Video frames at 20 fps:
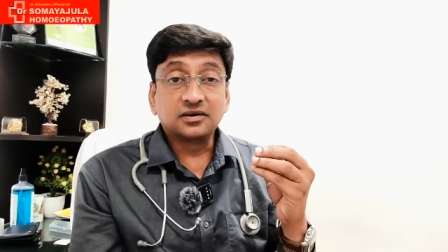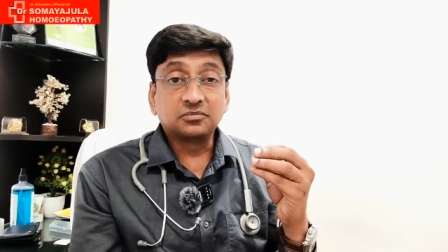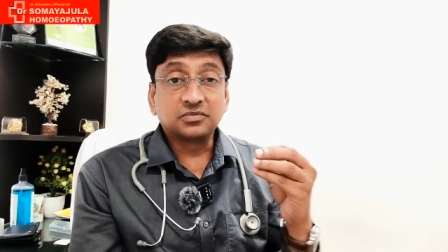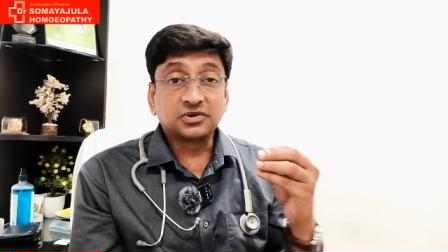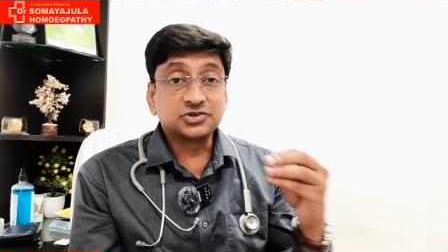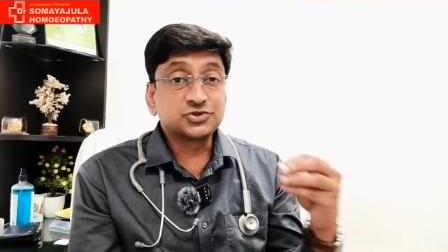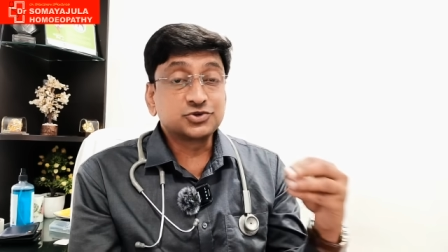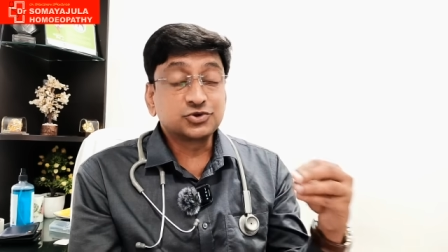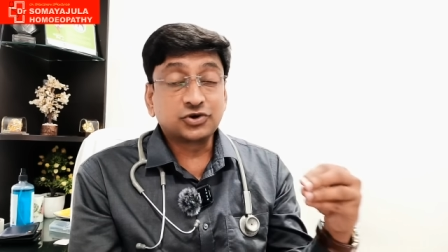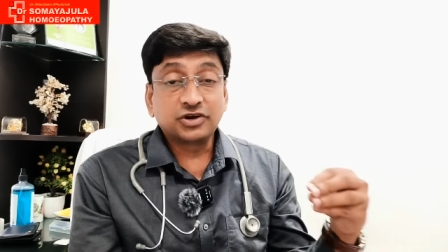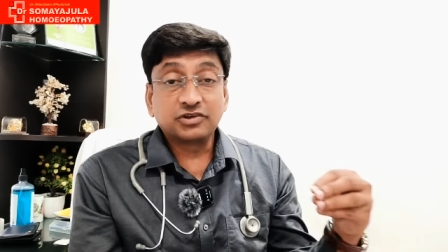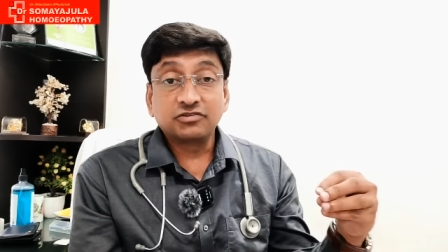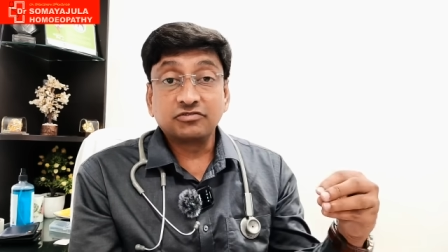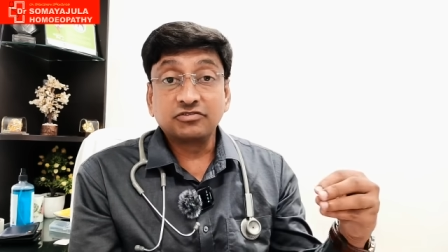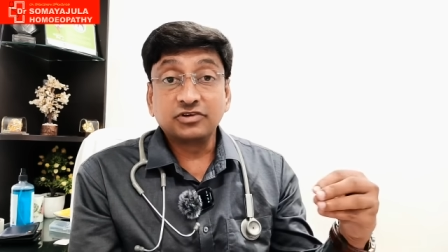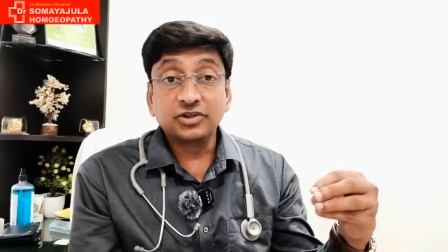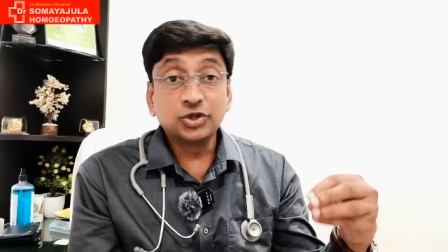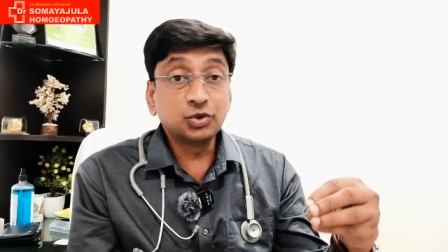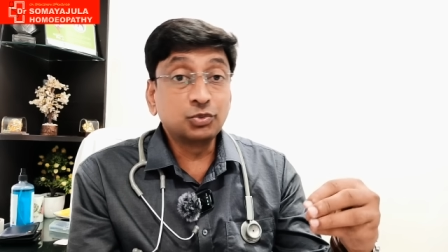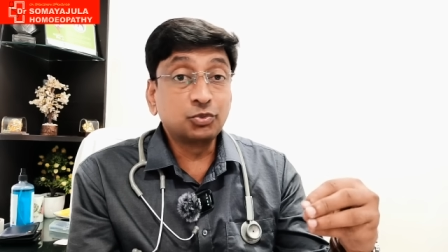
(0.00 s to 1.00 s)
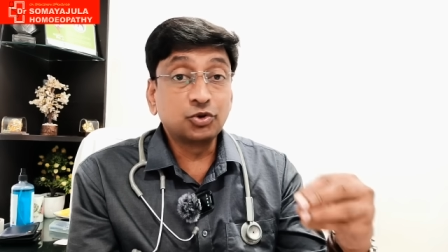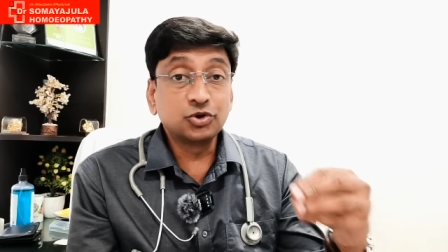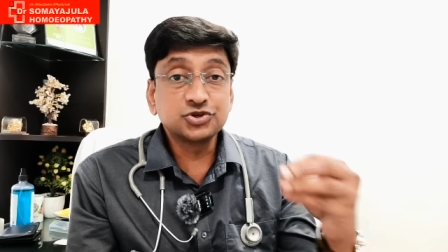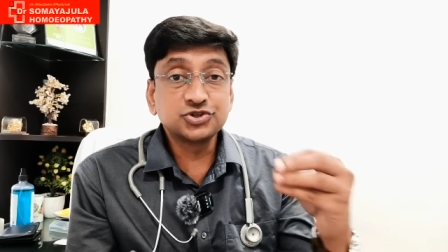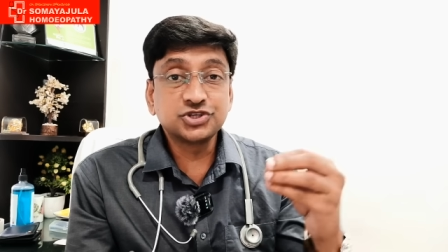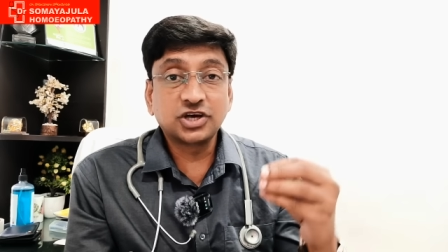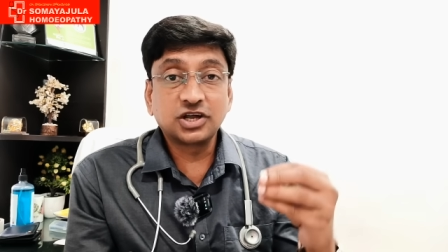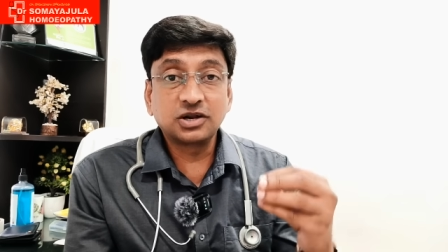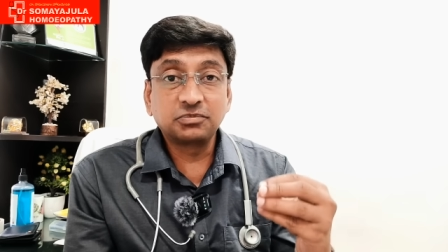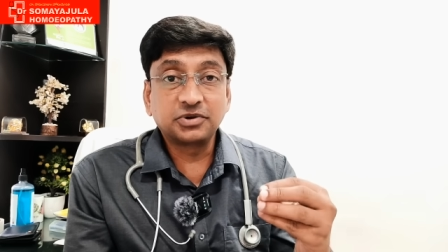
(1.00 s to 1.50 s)
మన చూడండి విందు
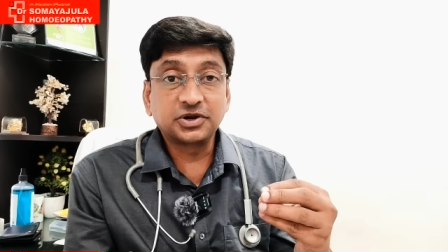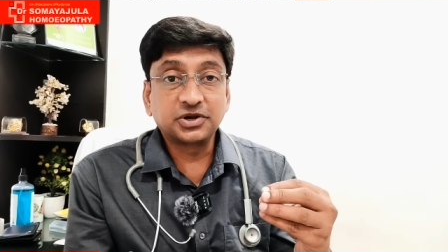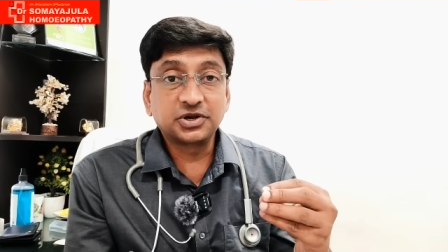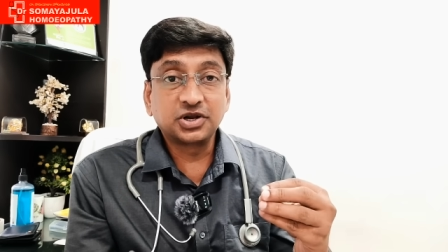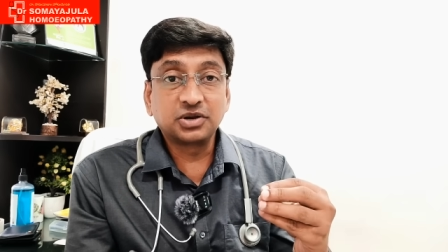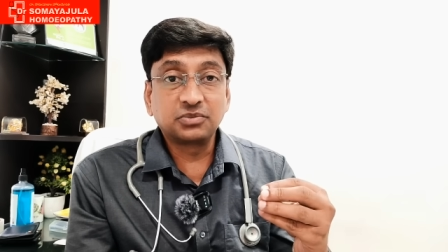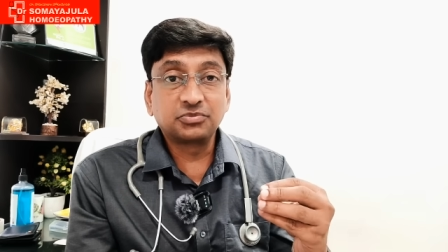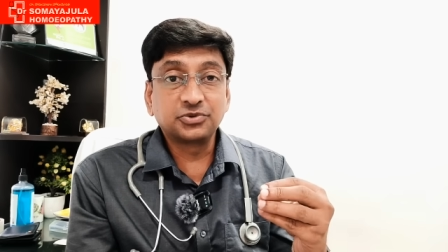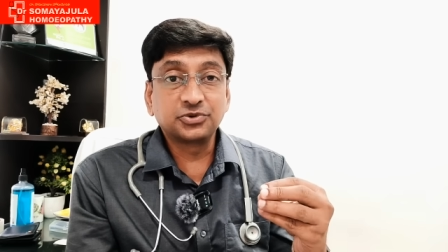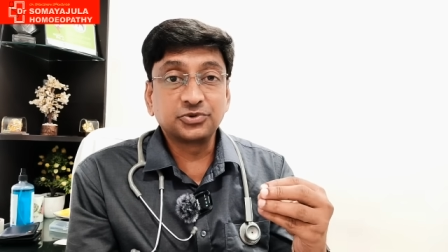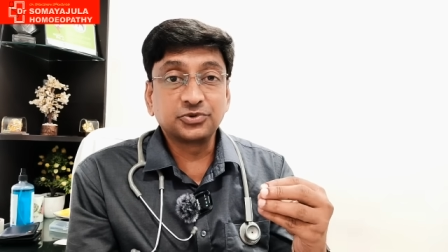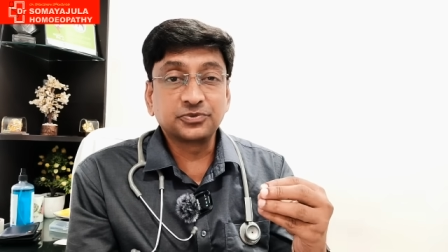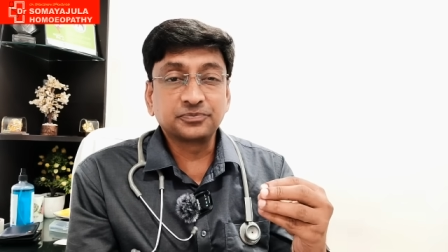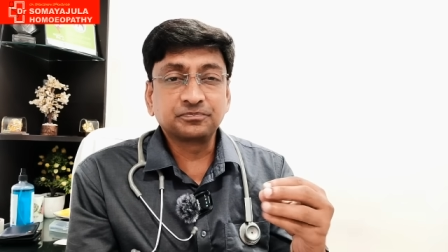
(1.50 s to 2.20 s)
భోజనాలు పెట్టినప్పుడు